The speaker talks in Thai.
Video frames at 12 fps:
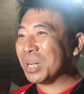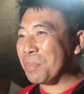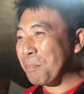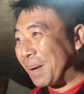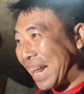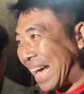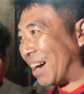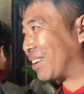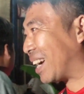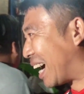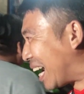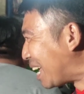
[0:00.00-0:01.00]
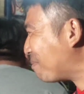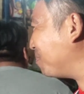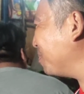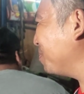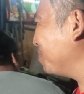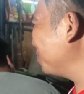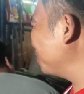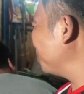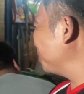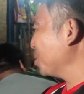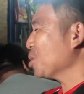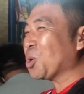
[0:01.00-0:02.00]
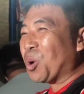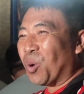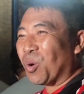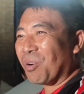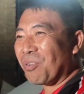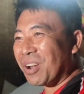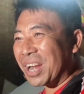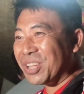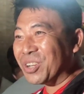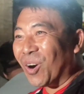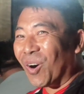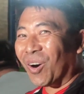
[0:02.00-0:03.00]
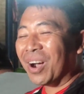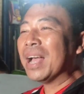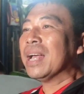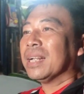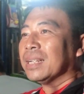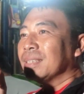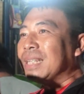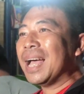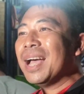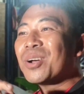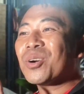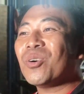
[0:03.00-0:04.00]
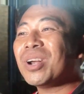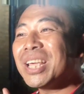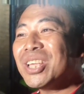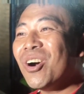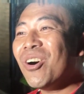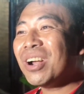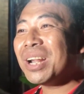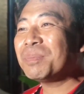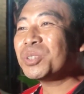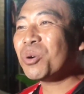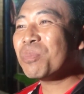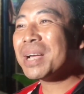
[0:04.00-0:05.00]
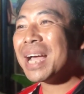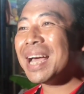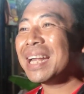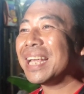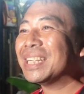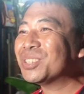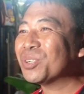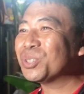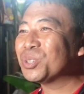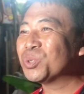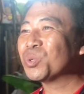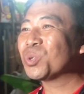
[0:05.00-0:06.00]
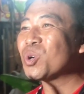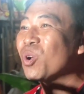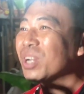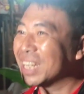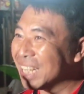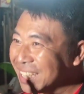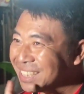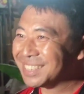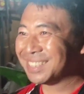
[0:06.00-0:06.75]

หรือเปล่านะครับ โกระยองถ้าโกระยองรับชมการไลฟ์สดอยู่กดหนึ่ง